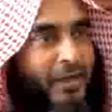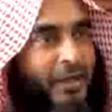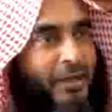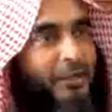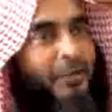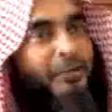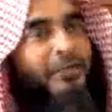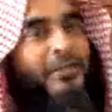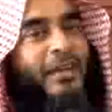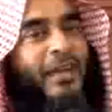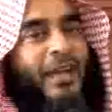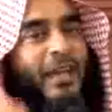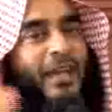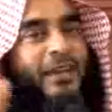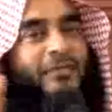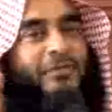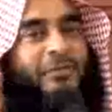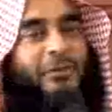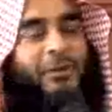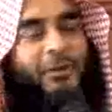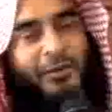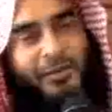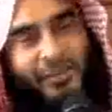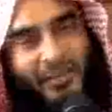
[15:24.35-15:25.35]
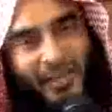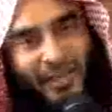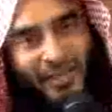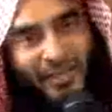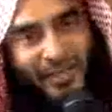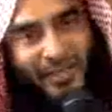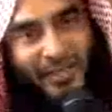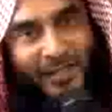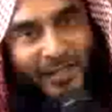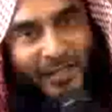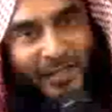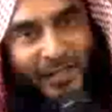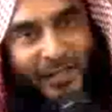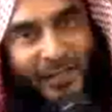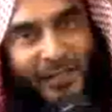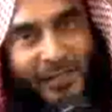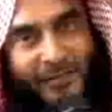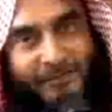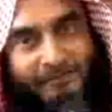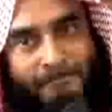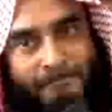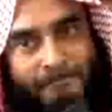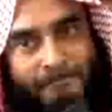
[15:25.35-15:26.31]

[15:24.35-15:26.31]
কিন্তু তার আগে ফরজটাকে ঠিক রাখেন